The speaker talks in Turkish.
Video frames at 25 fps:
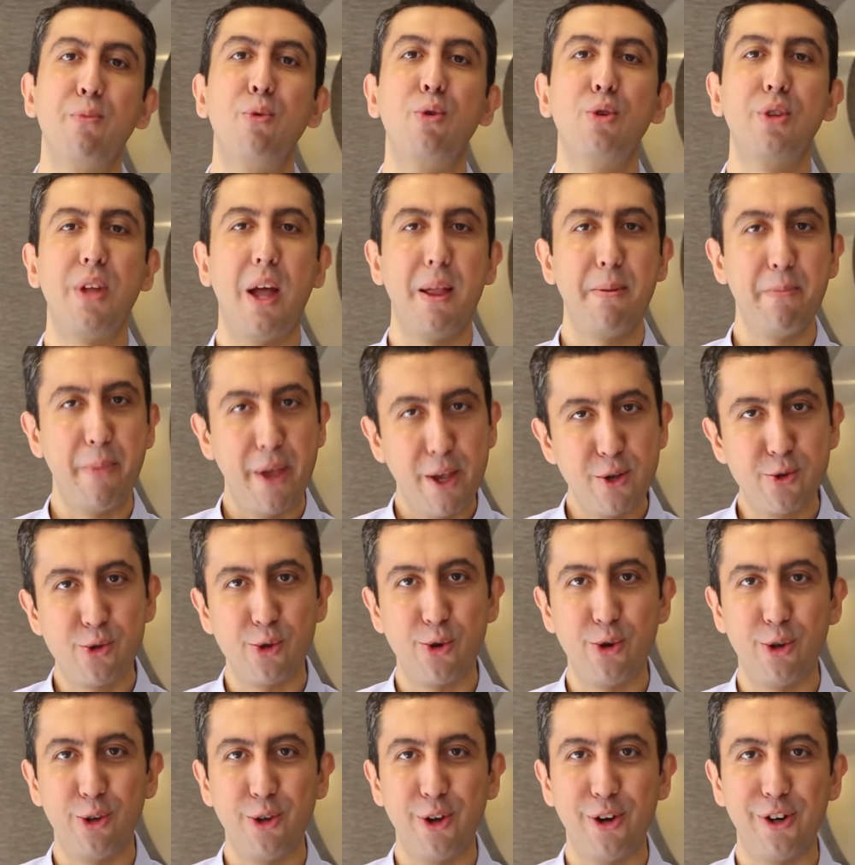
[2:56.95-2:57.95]
buradan
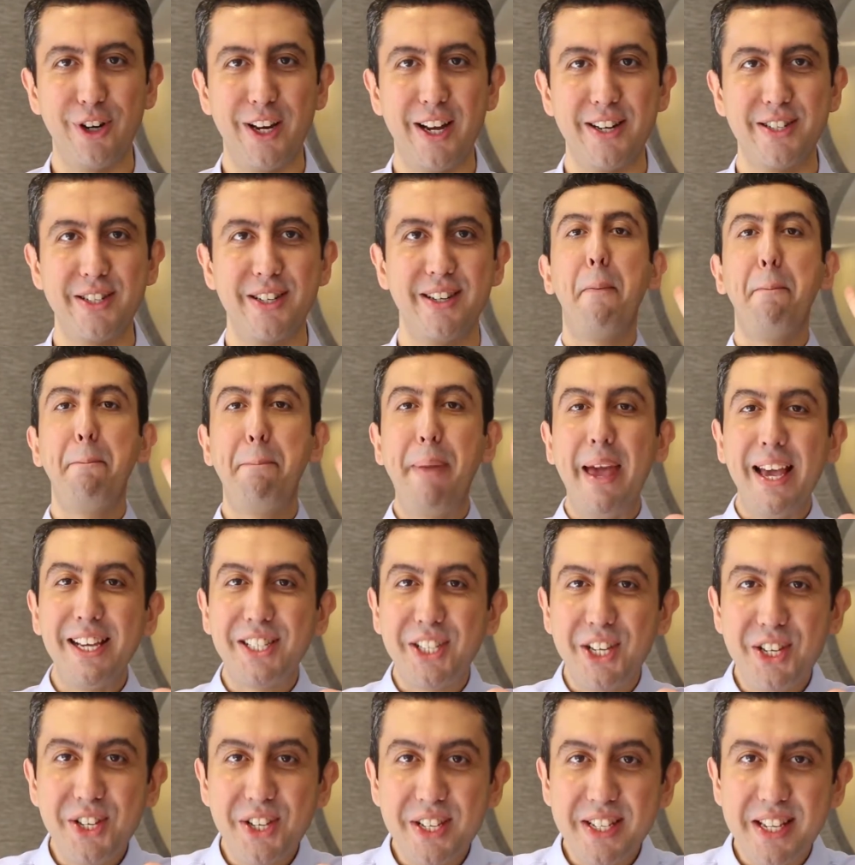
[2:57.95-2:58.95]
mezun oluyorlar.
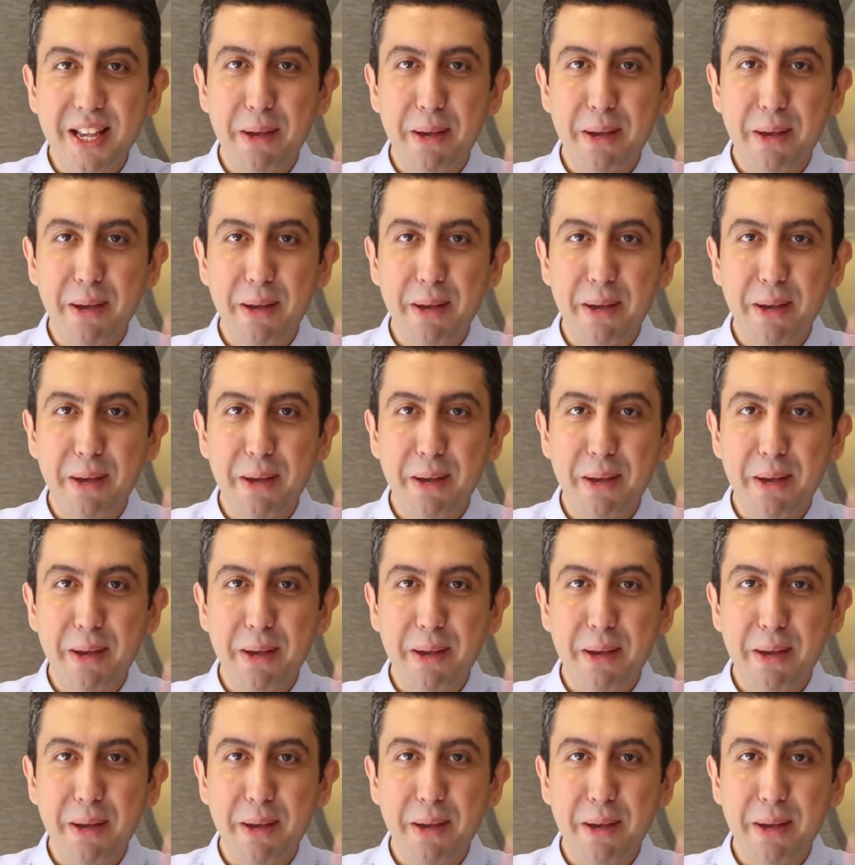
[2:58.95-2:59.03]
Beşinci